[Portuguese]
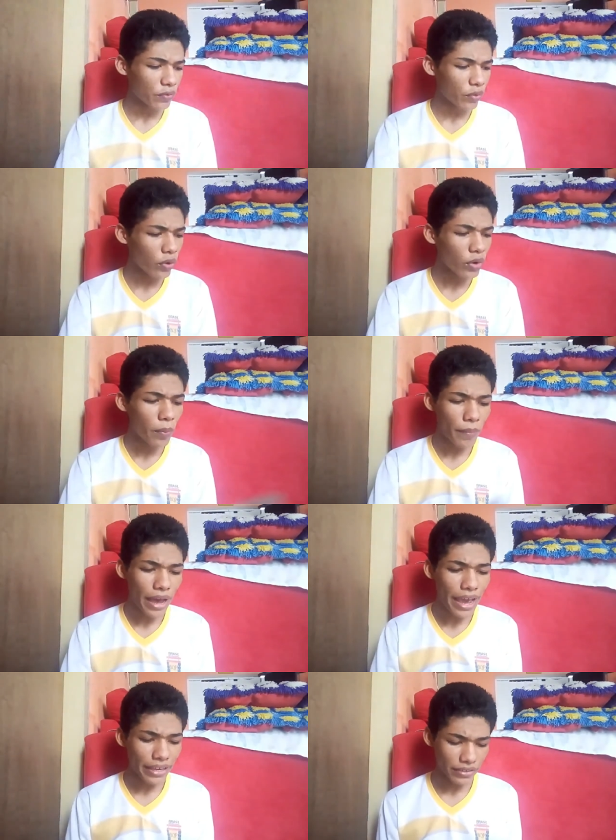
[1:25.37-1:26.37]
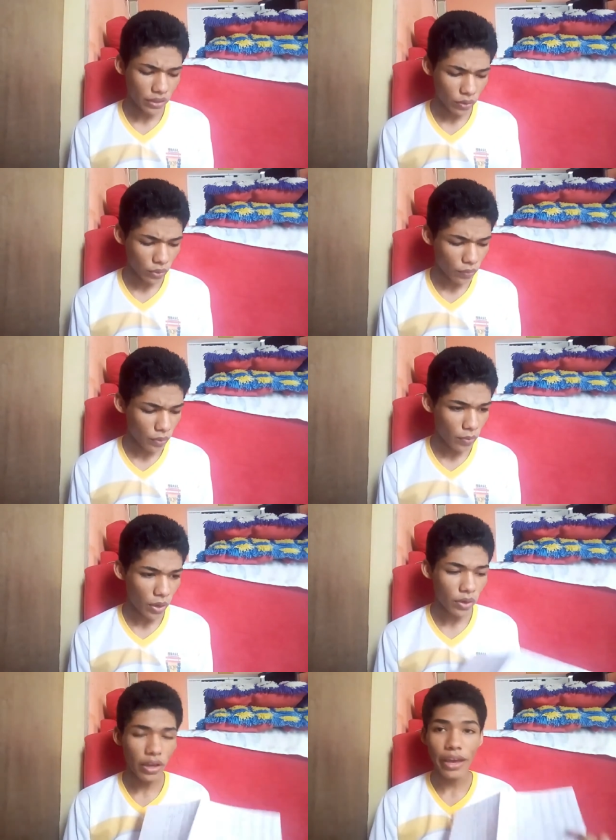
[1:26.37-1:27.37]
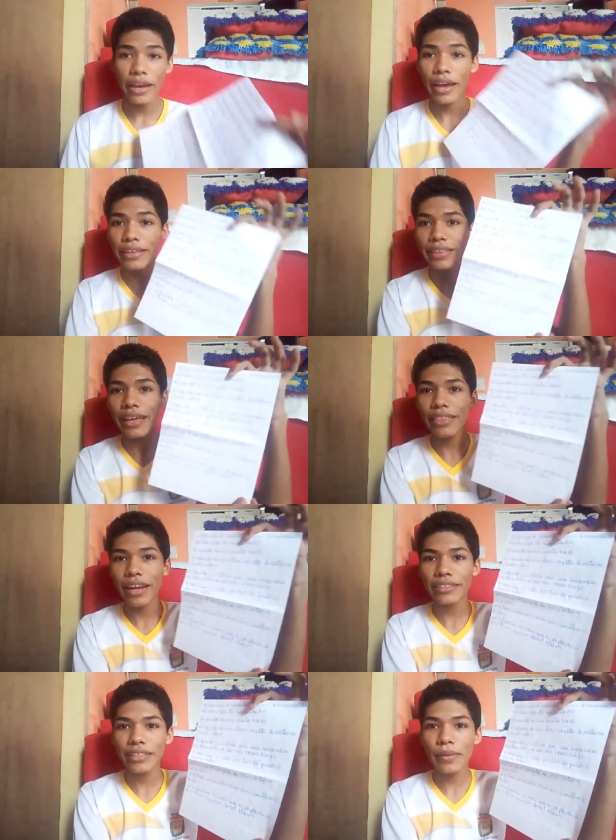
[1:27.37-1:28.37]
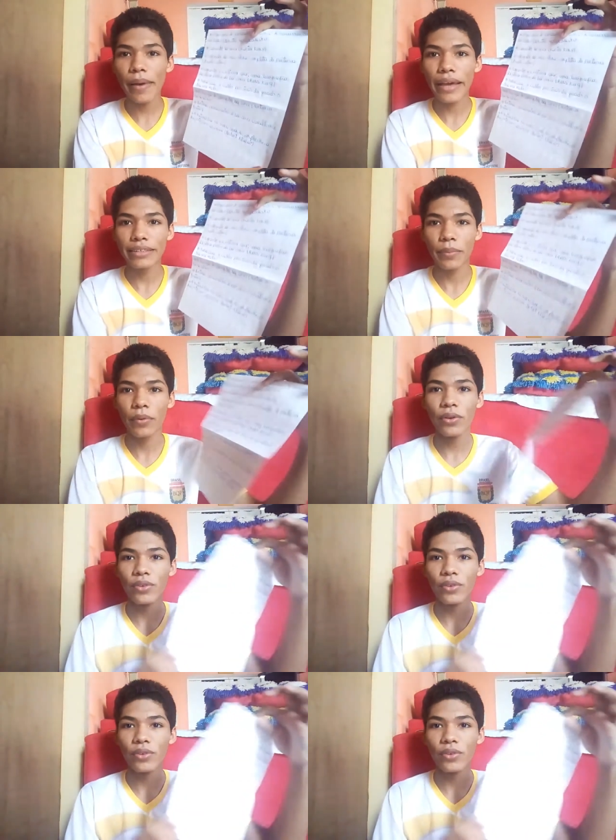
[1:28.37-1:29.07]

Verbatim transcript: foram mais, eu não. É, e tem atrás ainda mais, tá bom?